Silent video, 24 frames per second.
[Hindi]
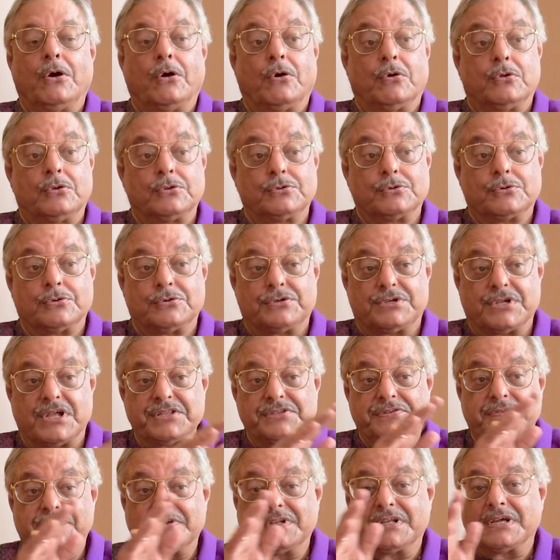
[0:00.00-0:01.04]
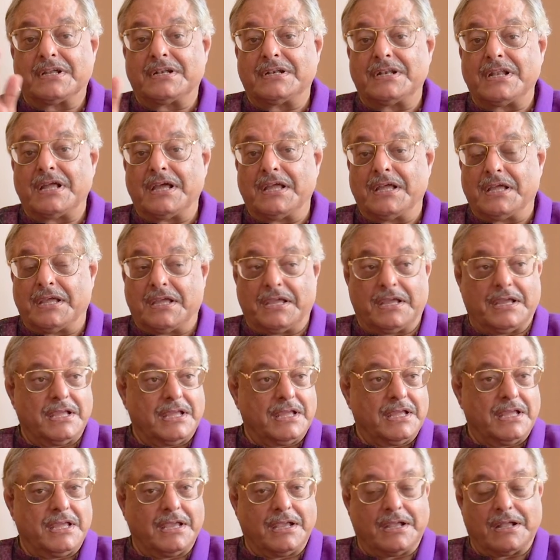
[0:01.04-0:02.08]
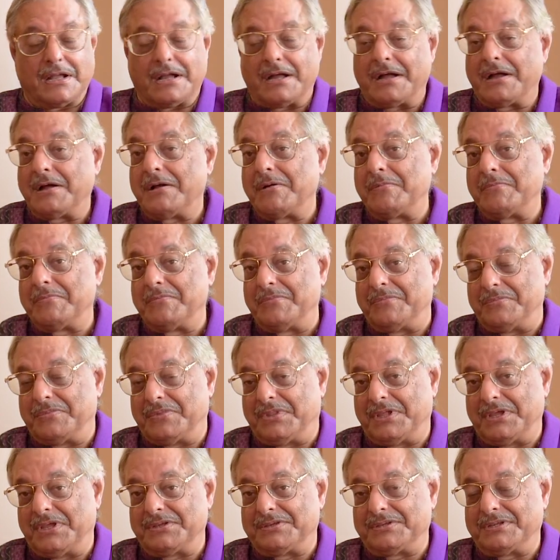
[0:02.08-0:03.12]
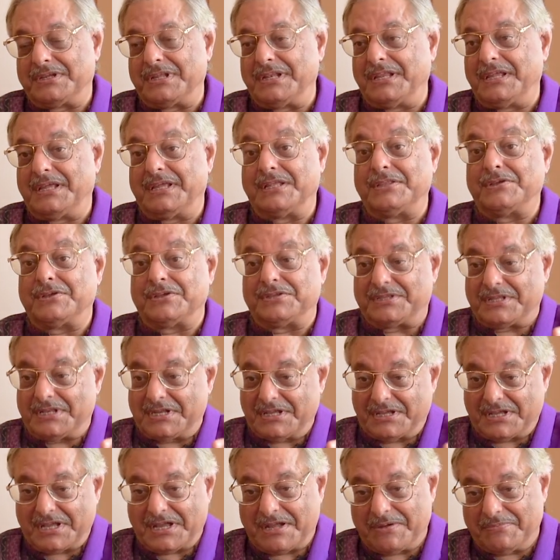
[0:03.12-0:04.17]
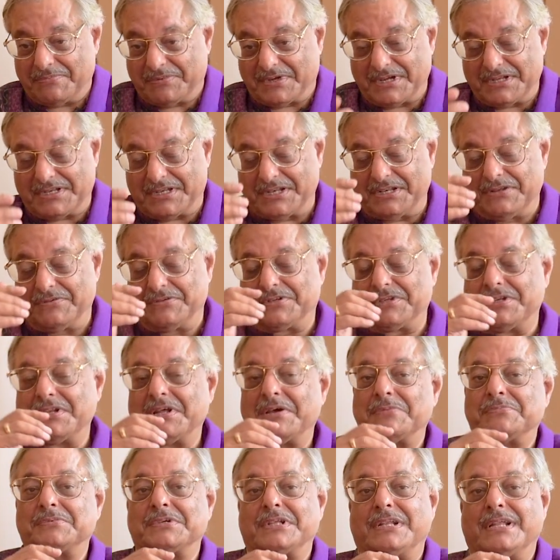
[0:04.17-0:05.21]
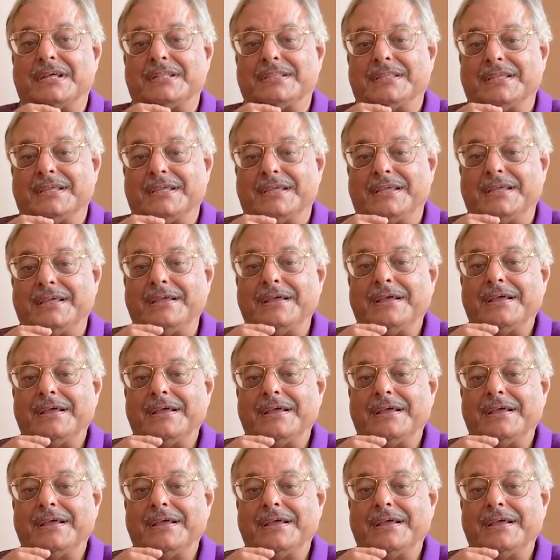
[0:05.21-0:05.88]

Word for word: और उसको ट्रांसफ़र करना है एक आम देश के लिए जिस तरह का आपका टेलीविज़न आप चलाते हैं